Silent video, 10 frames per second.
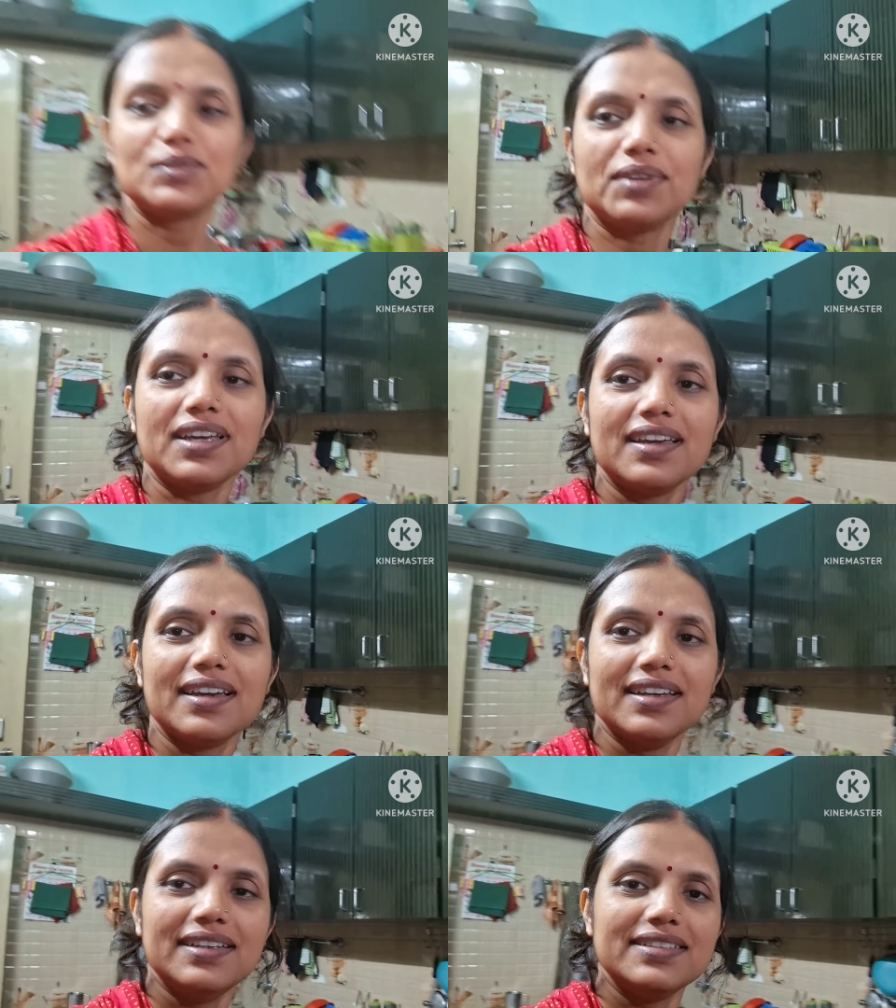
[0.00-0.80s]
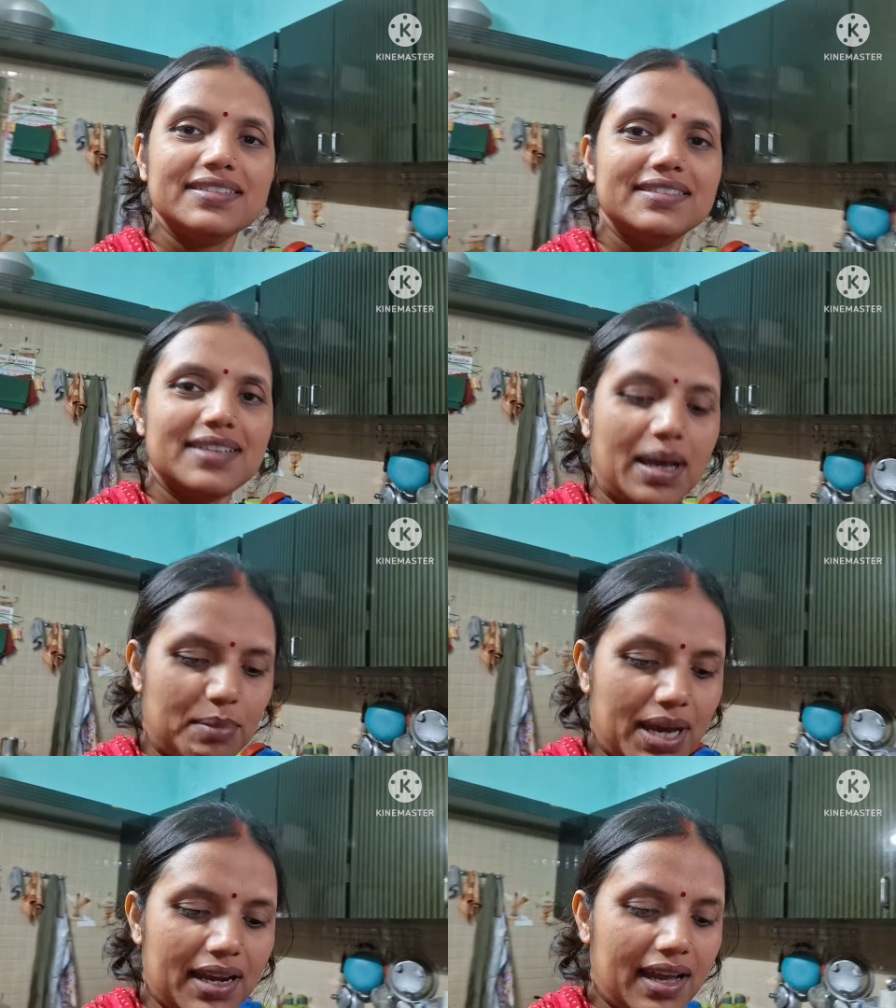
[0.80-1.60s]
वही है
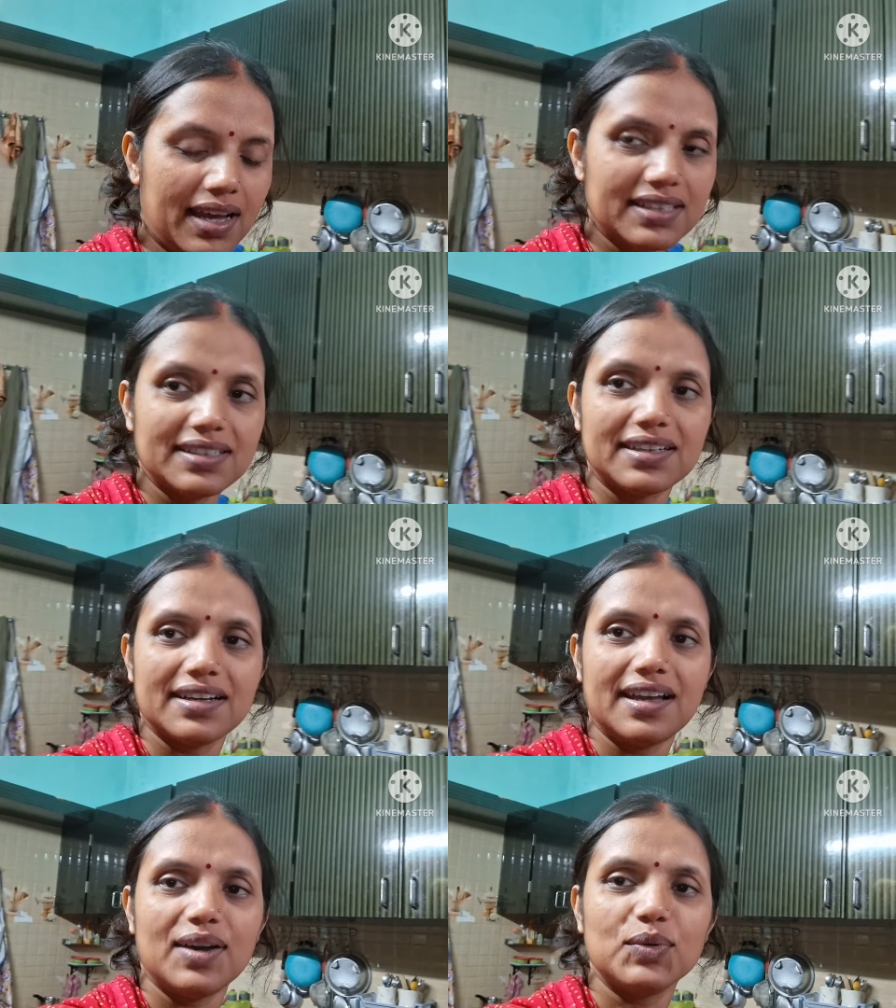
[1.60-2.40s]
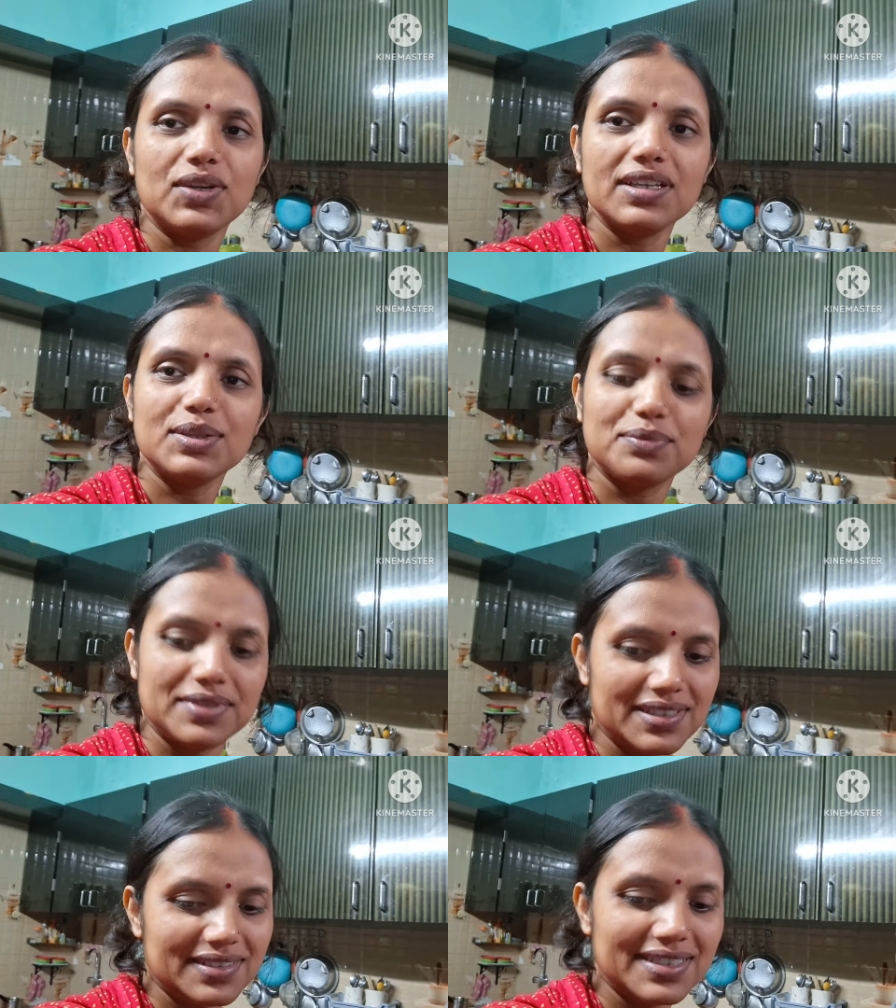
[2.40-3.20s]
हमारा हाथ अगर ना होना तो
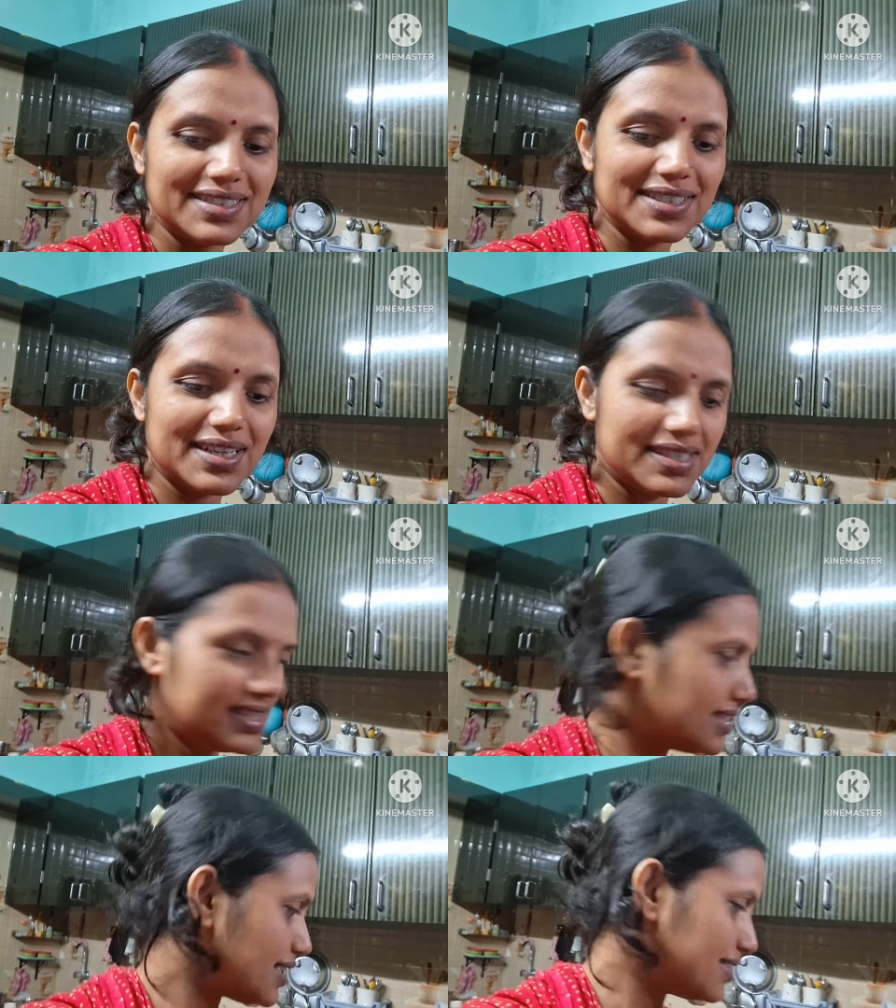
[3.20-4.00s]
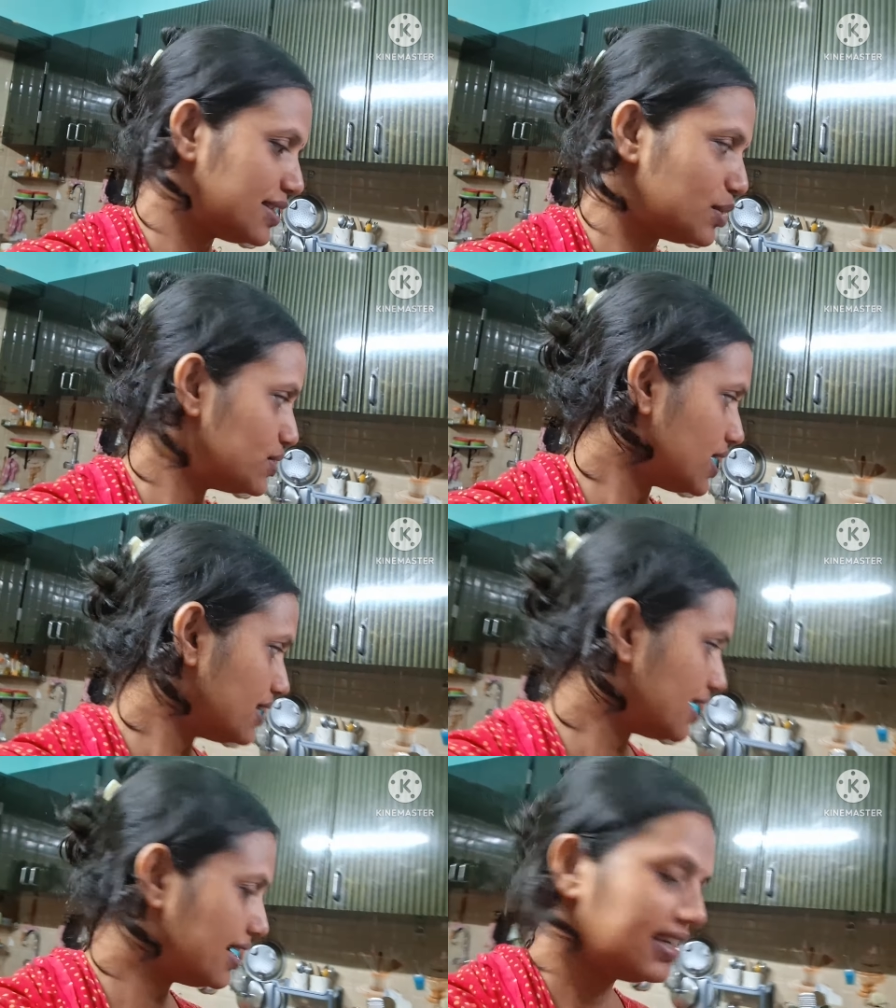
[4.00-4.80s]
फिर किचन इसी तरह से हो
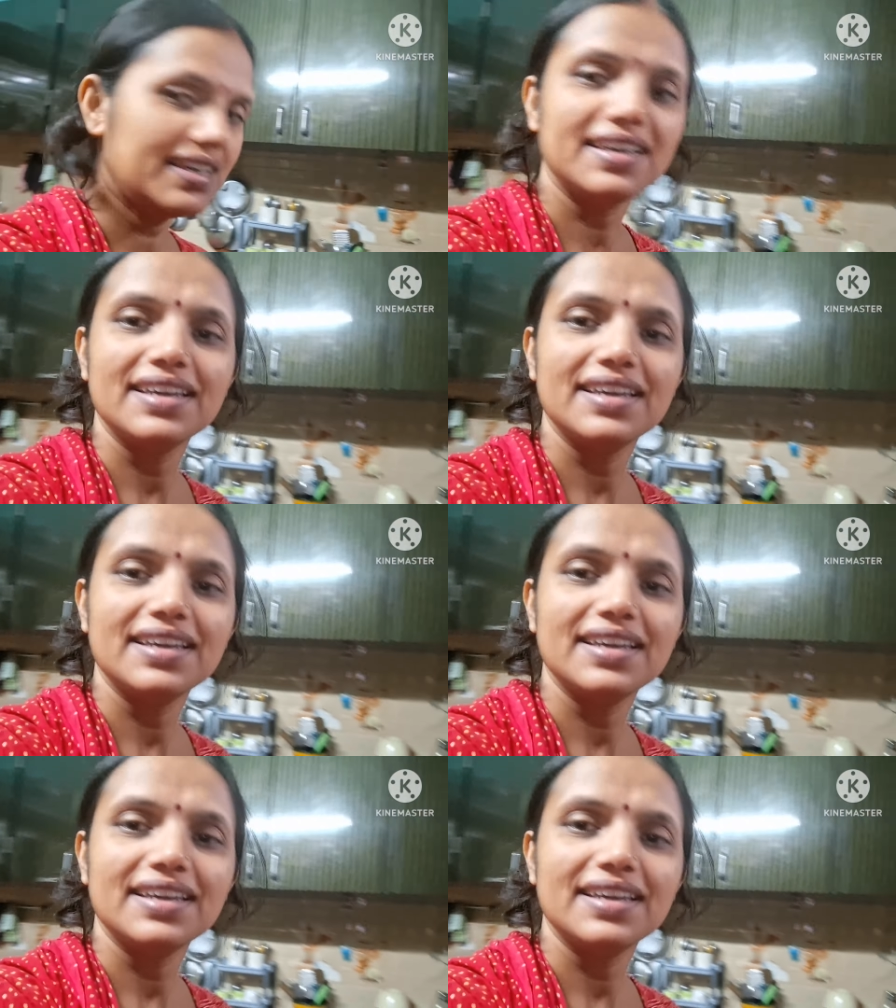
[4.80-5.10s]
जाता है